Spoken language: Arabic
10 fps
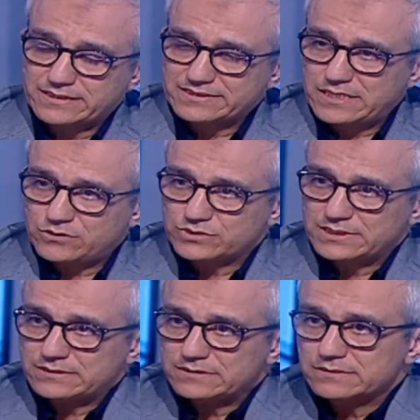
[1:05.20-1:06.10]

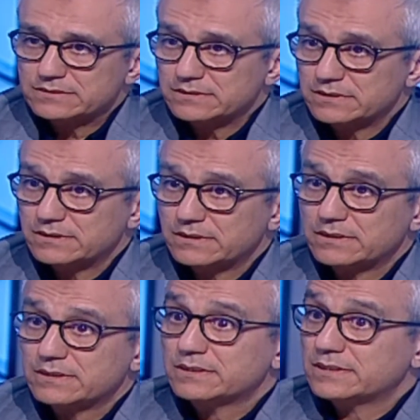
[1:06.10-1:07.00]
تصاعدي ماشي وقاعد
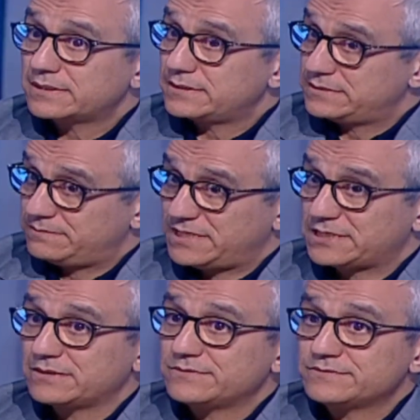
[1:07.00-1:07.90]
يتزايد نجم نقولوا احنا